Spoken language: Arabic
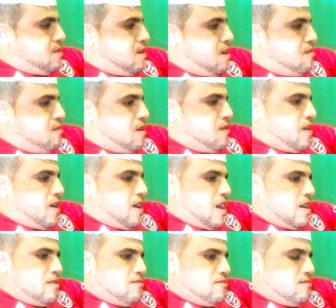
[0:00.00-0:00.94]
اللهم فيها
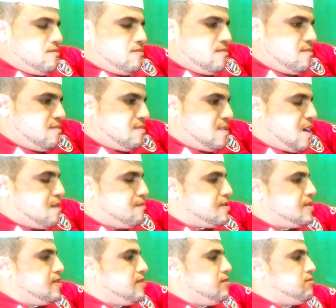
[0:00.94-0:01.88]
عام
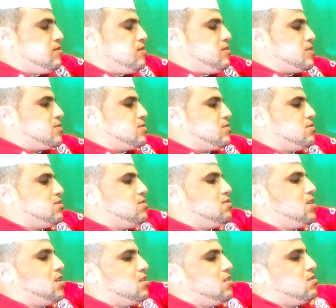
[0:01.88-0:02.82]
خمس سنين ولا ست
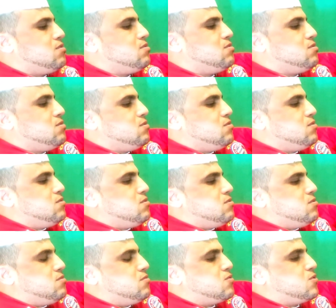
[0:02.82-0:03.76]
سنين ديال
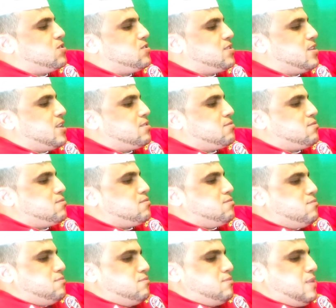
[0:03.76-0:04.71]
المسلسلات
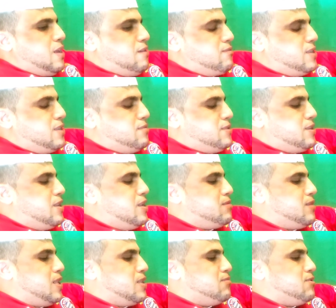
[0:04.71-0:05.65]
تحافظي محسن
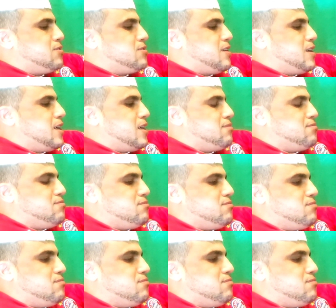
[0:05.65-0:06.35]
لك من هذا المنتخب